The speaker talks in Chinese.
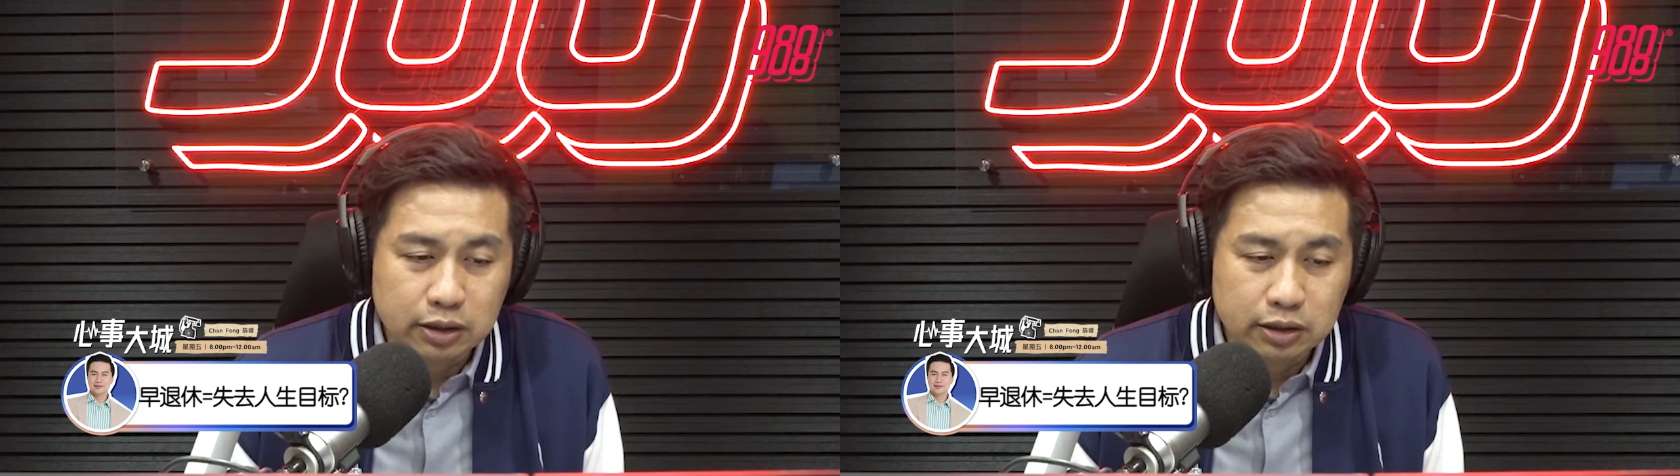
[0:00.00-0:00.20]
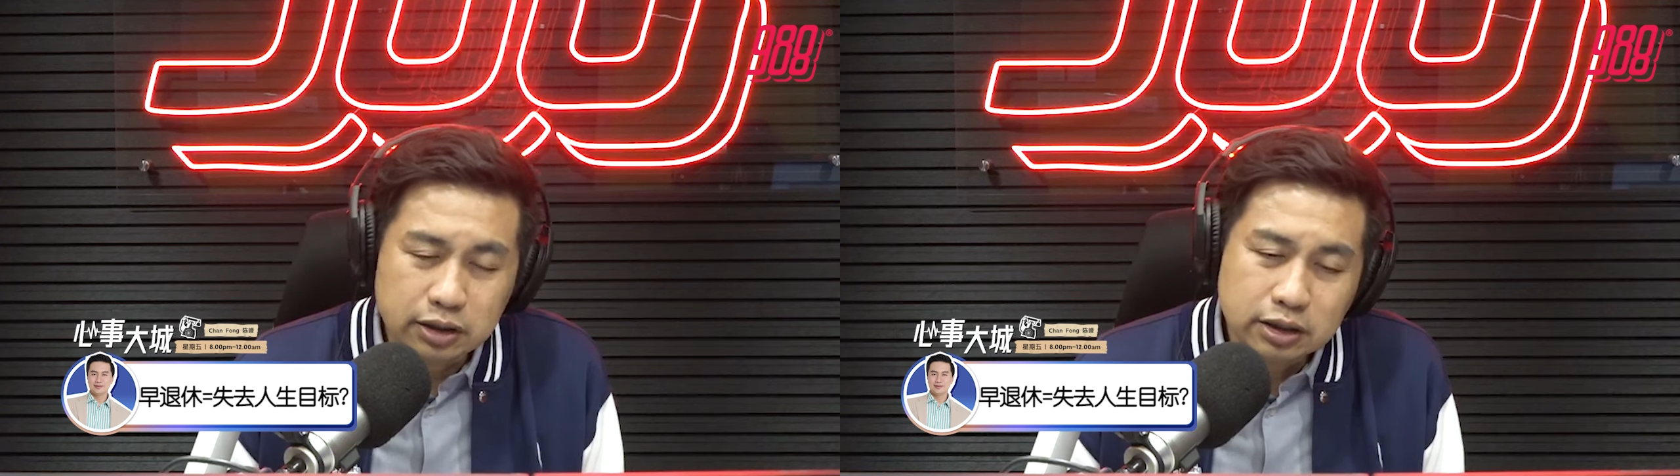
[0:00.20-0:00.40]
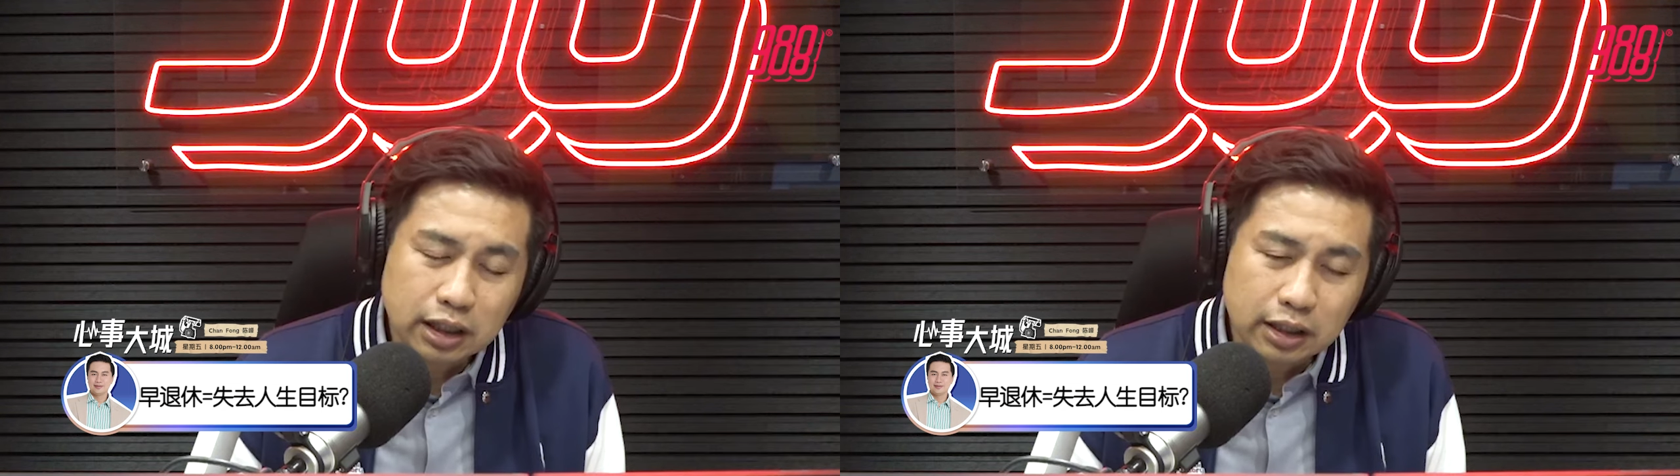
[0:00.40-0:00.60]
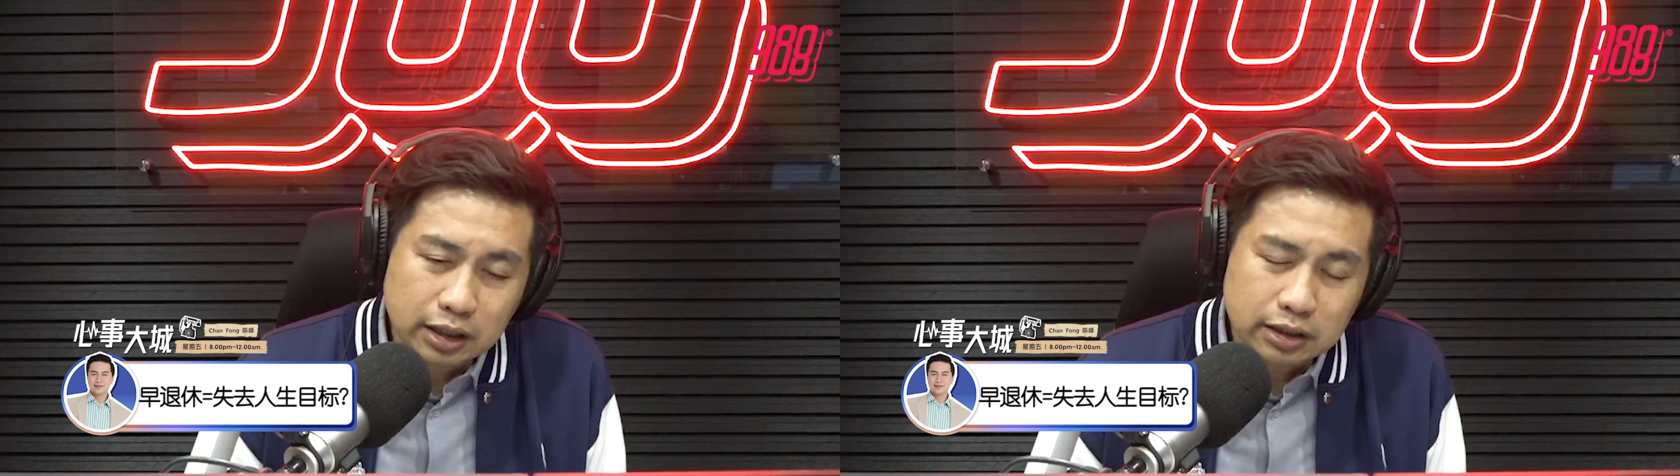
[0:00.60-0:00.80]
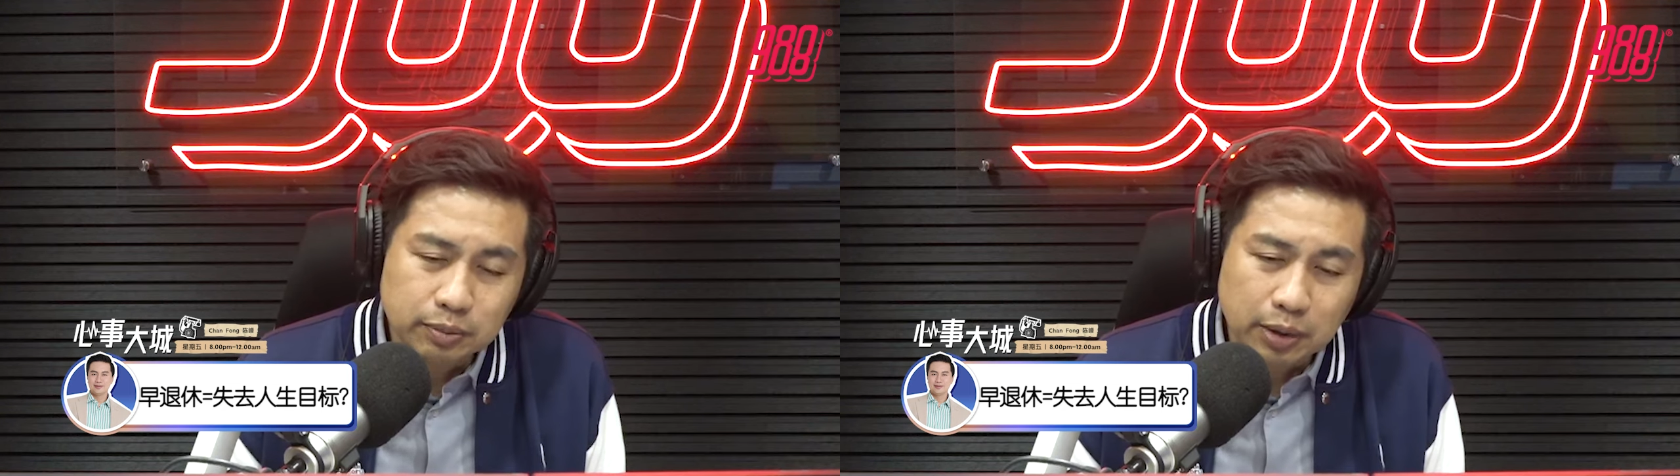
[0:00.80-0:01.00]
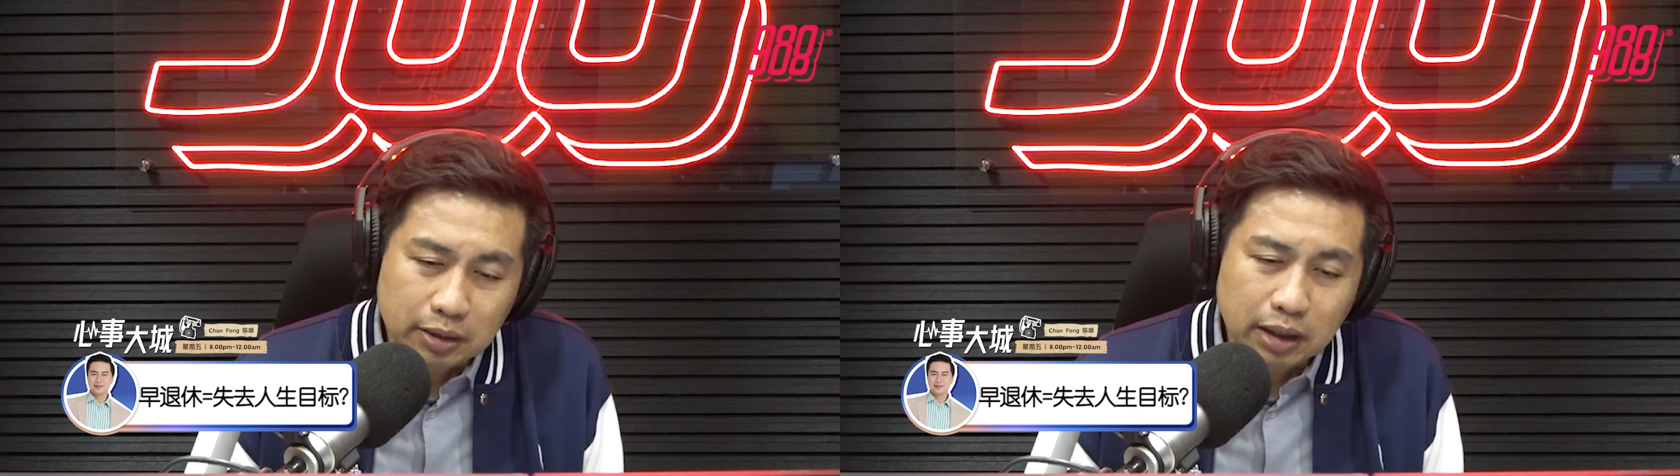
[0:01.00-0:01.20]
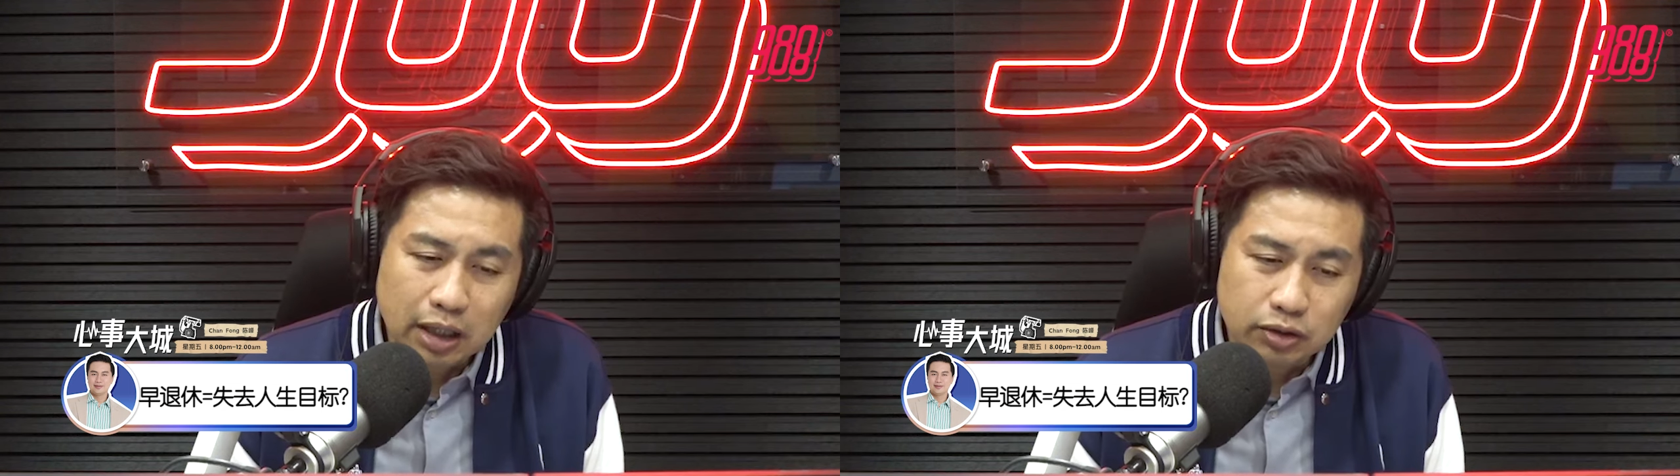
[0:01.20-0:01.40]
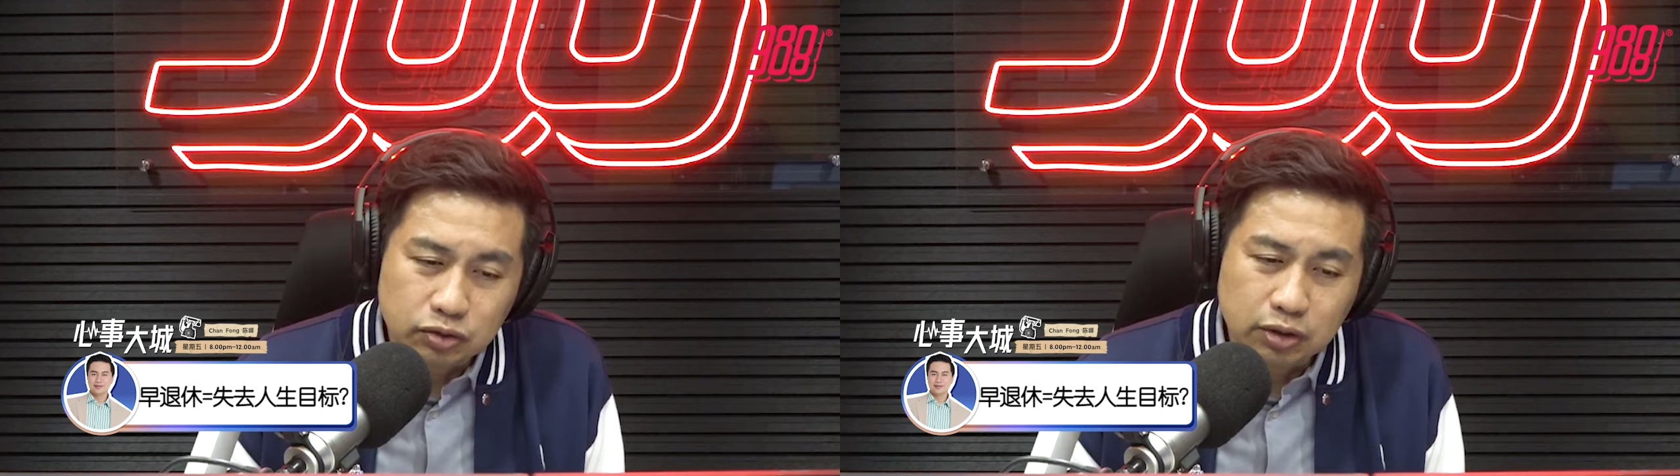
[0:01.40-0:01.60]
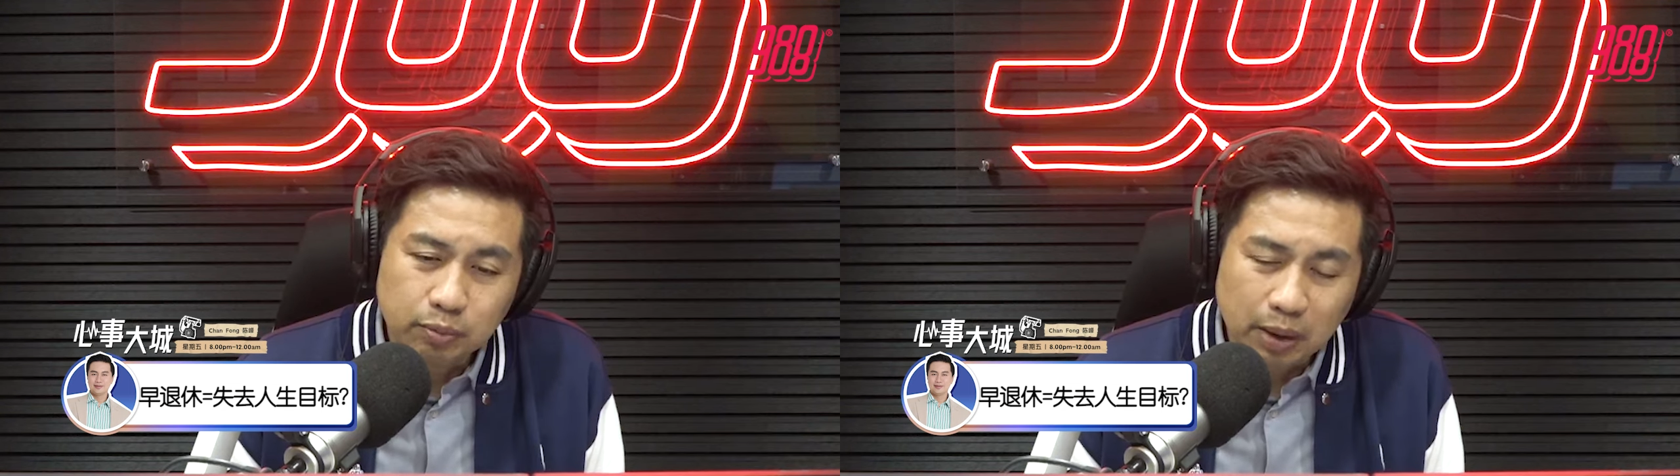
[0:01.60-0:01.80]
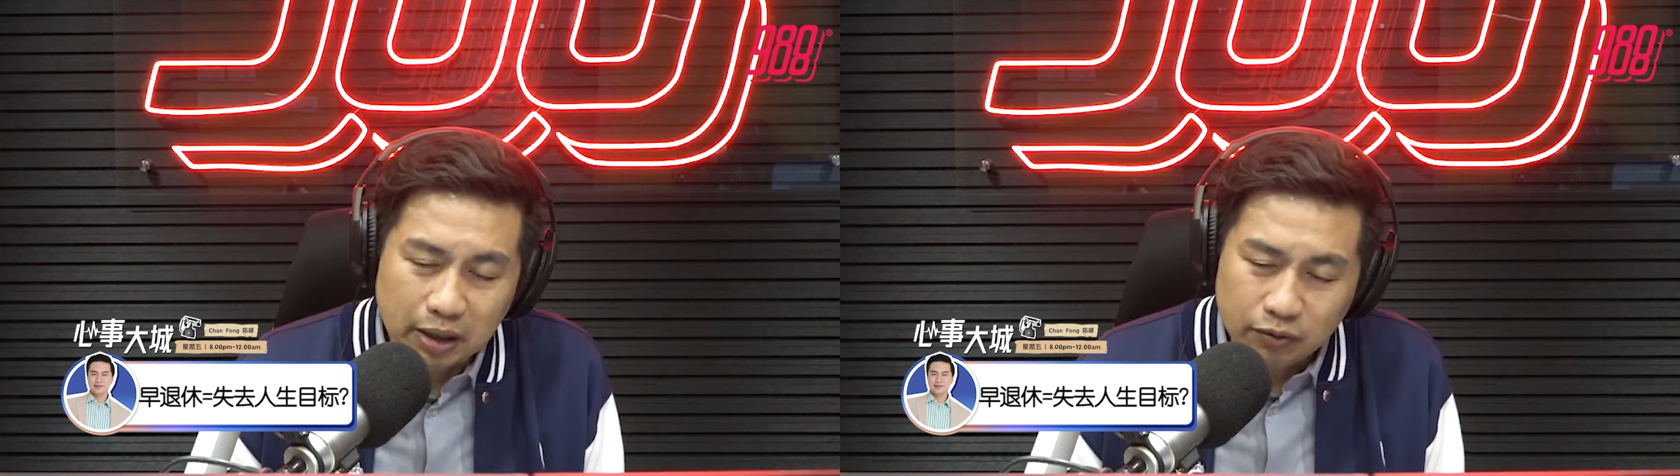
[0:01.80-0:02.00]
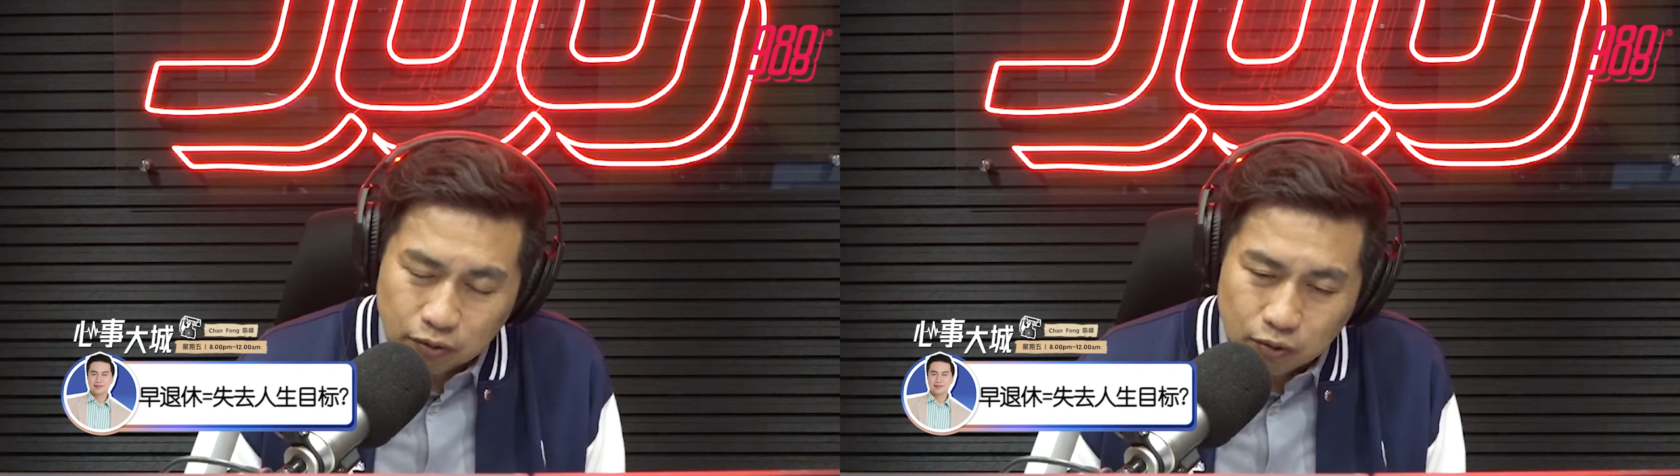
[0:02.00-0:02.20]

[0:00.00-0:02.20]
只是在年纪比较大的时候要把它